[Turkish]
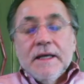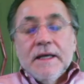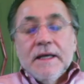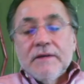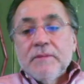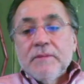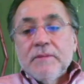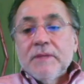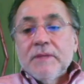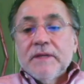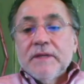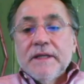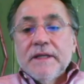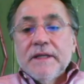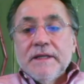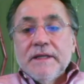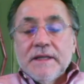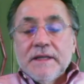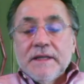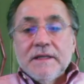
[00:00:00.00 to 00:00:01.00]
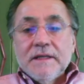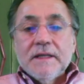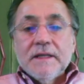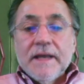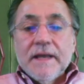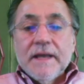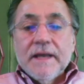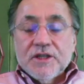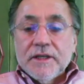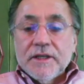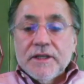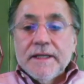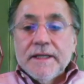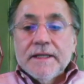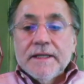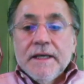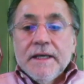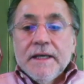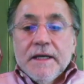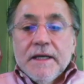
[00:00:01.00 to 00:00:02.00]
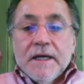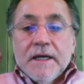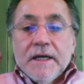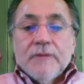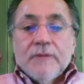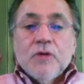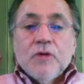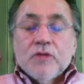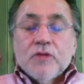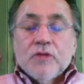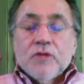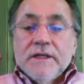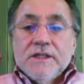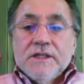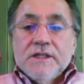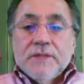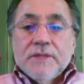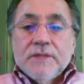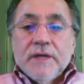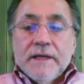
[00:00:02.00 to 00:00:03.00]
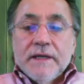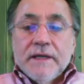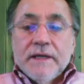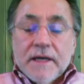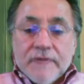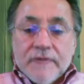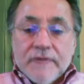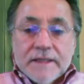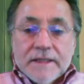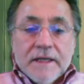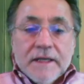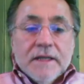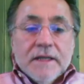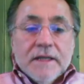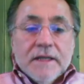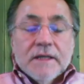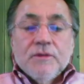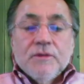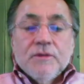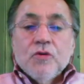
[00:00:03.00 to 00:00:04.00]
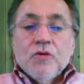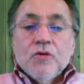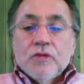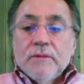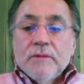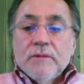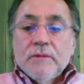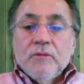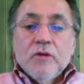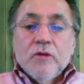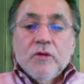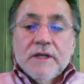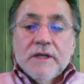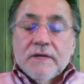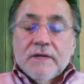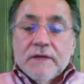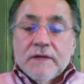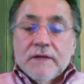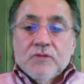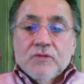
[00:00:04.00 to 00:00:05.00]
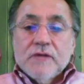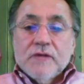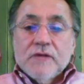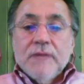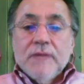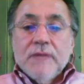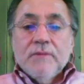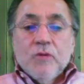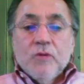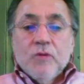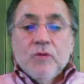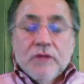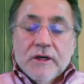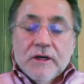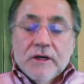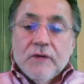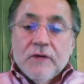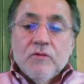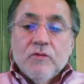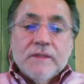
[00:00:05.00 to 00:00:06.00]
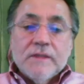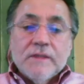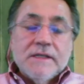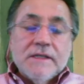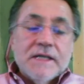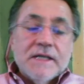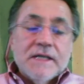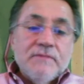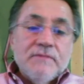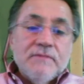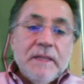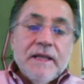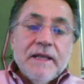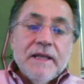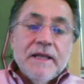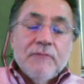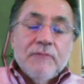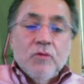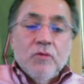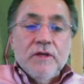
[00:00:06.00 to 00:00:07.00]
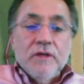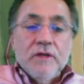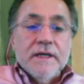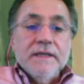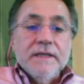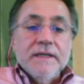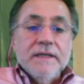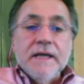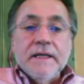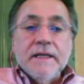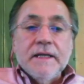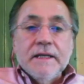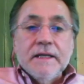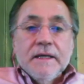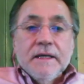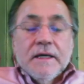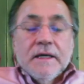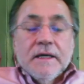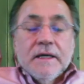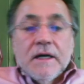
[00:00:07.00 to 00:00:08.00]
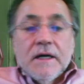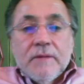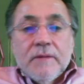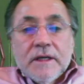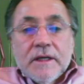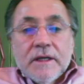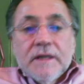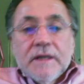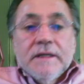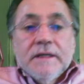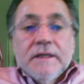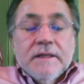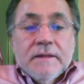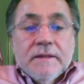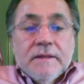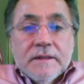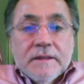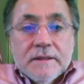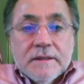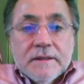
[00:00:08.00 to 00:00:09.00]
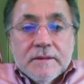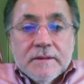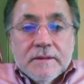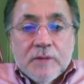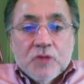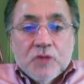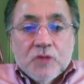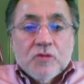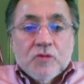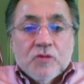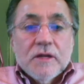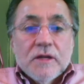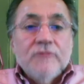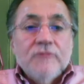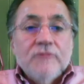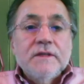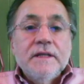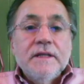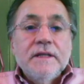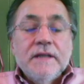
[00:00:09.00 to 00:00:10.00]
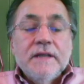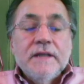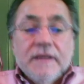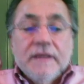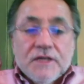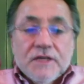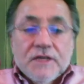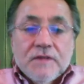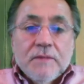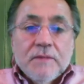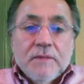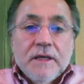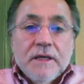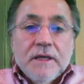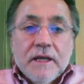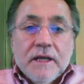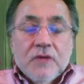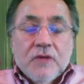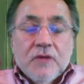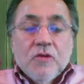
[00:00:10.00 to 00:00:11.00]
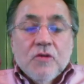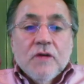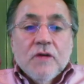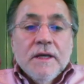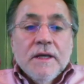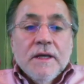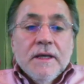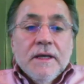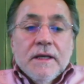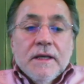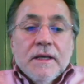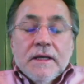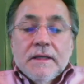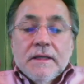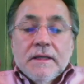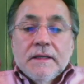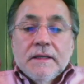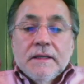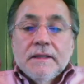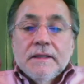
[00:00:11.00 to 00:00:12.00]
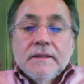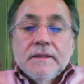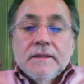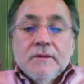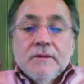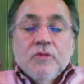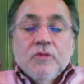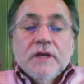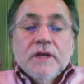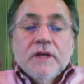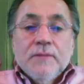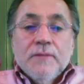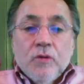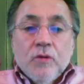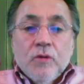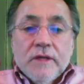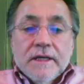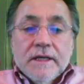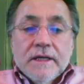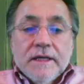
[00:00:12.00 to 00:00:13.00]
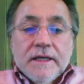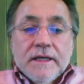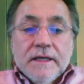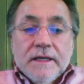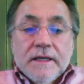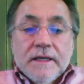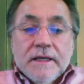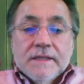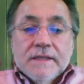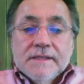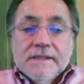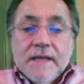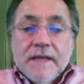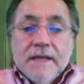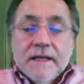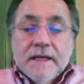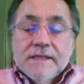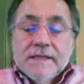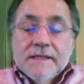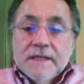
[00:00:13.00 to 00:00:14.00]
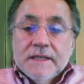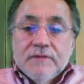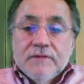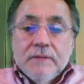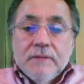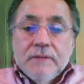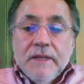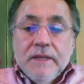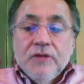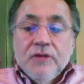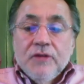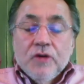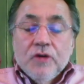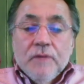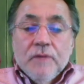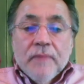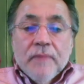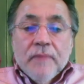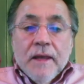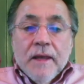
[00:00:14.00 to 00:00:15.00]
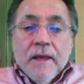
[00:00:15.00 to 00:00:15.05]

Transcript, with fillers: Evet birbirini tetikleyen şeyler. Ama orada ince bir ayar var. Tabii ki orada bir politika var. Güzel bir politika olması lazım. Bilinen politika. Yani Amerika'yı e, meşhur laftır yeniden keşfetmeye gerek yok. E, oradaki politikayı aslında herkes tarafından biliniyor.